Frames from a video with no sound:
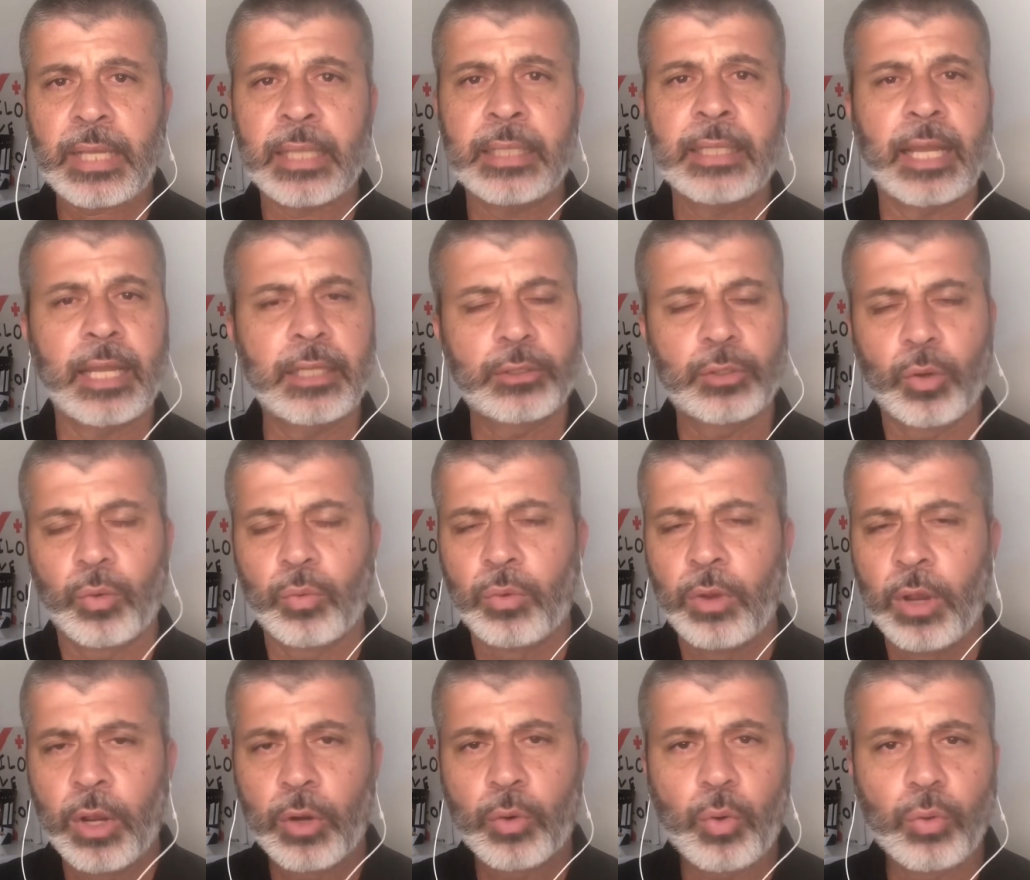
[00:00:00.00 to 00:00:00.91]
Né?
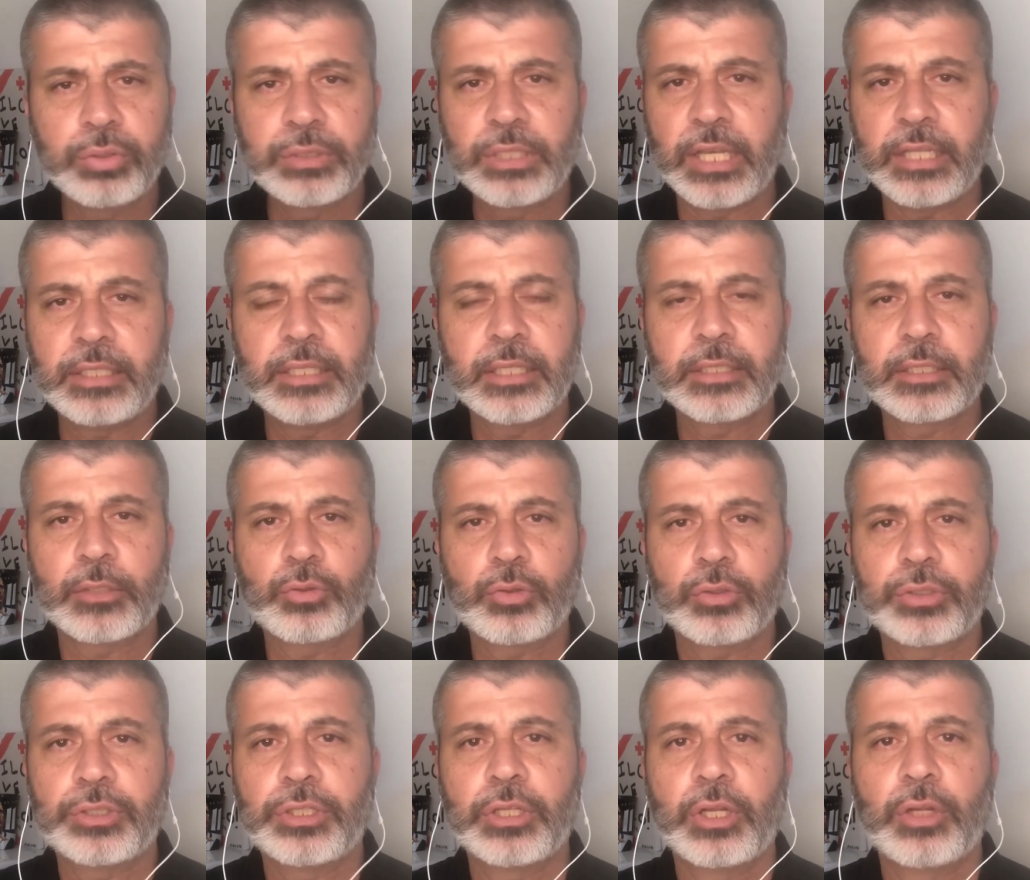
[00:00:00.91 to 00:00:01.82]
Então, com certeza a
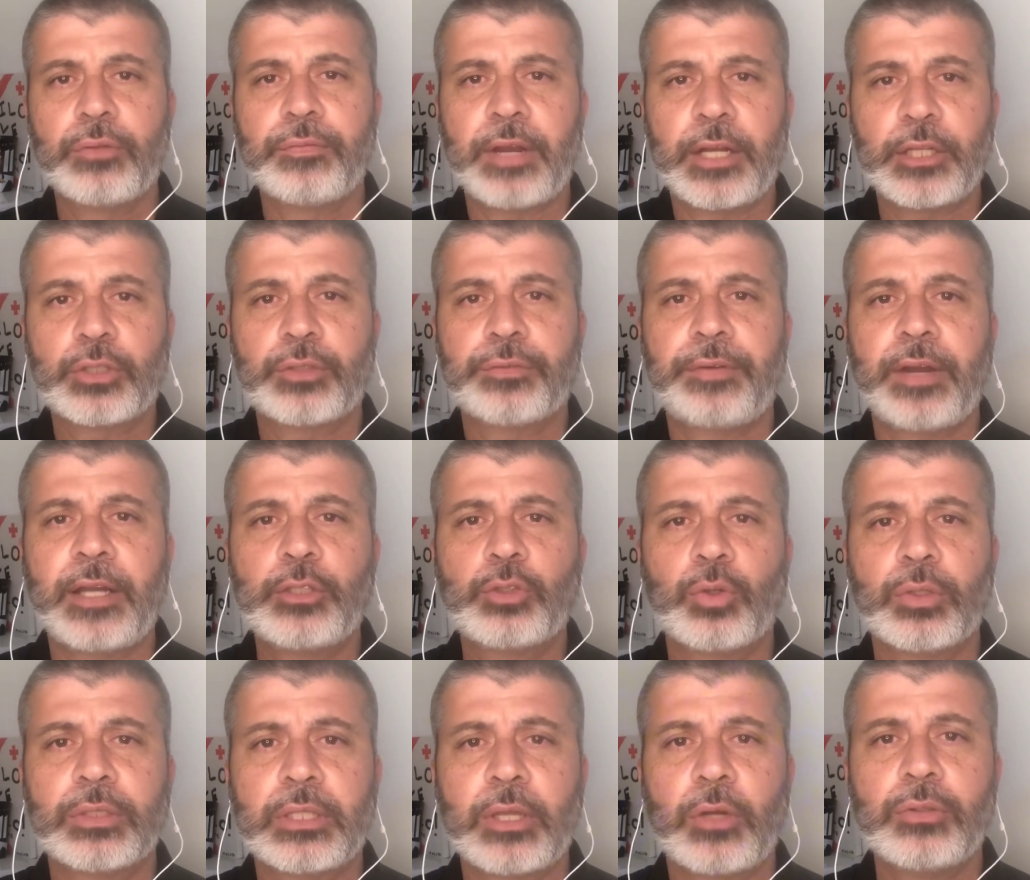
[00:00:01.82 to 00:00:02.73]
torcida do Vasco vai
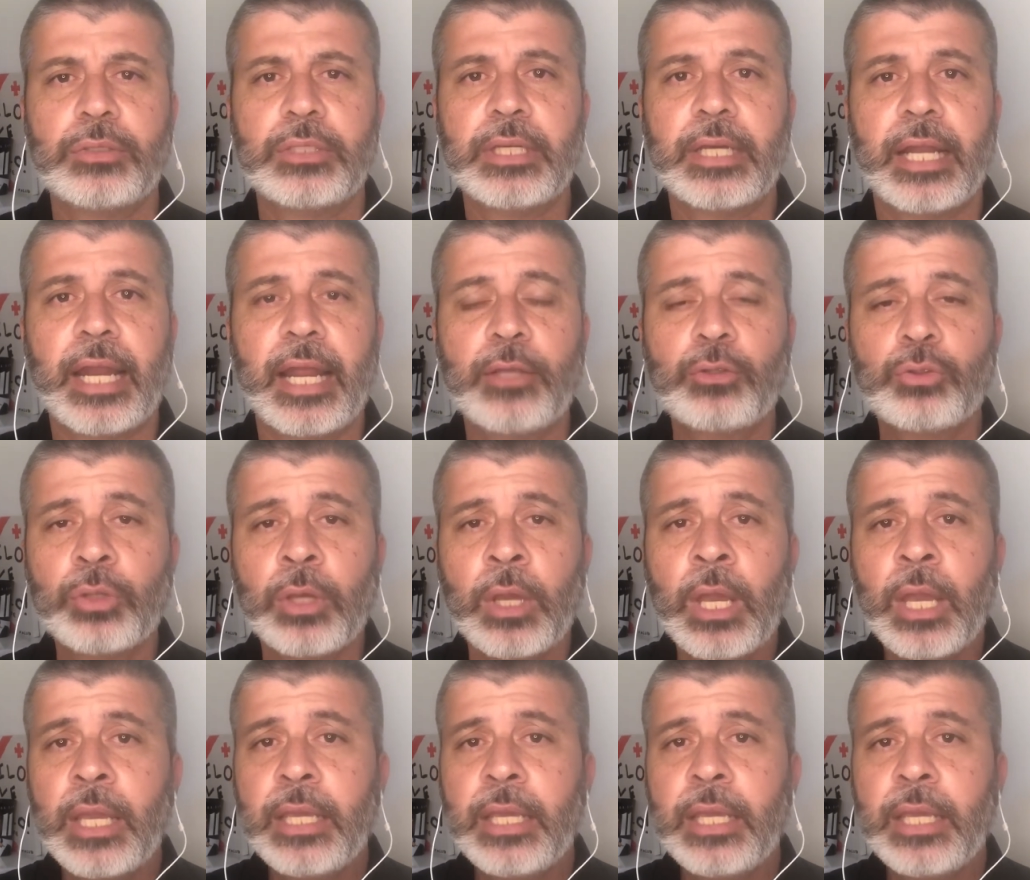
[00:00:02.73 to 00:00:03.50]
esgotar os ingressos.